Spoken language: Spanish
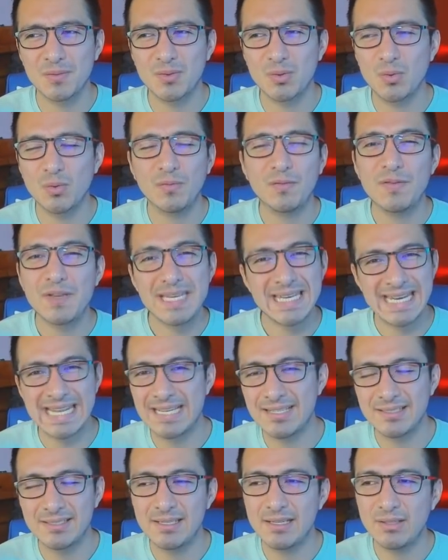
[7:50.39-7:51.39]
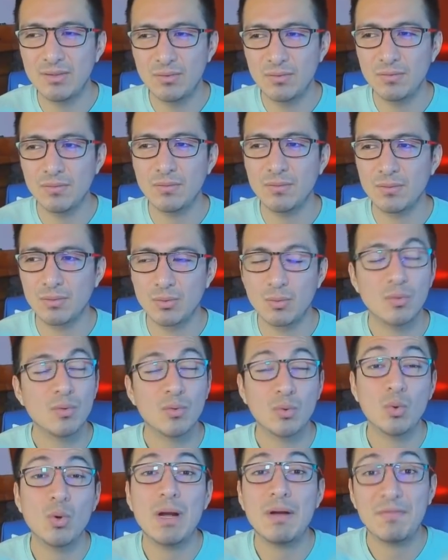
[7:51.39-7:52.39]
tu fineza, tu,
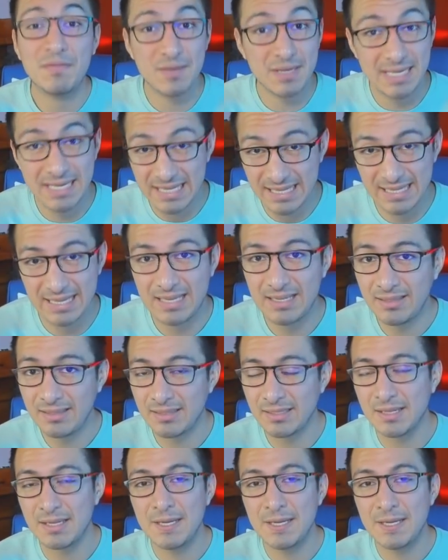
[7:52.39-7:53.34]
tu afinidad